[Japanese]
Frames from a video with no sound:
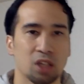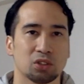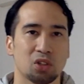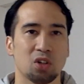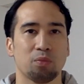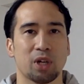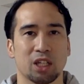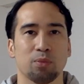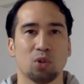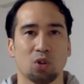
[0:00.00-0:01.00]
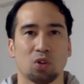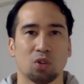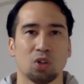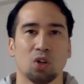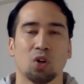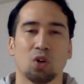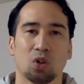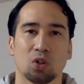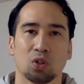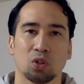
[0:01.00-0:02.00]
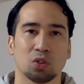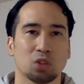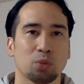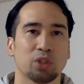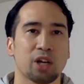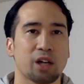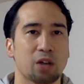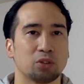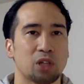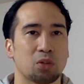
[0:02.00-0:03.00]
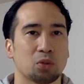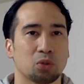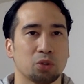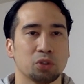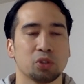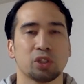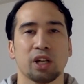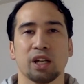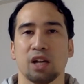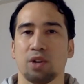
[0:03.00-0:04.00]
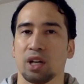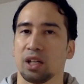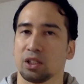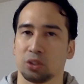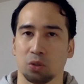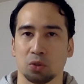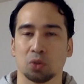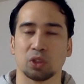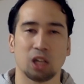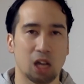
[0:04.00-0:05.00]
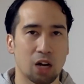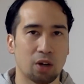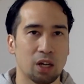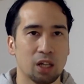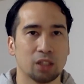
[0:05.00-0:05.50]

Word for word: その化け物とも仲良くなることを許されないわけですよ、お父さんからは。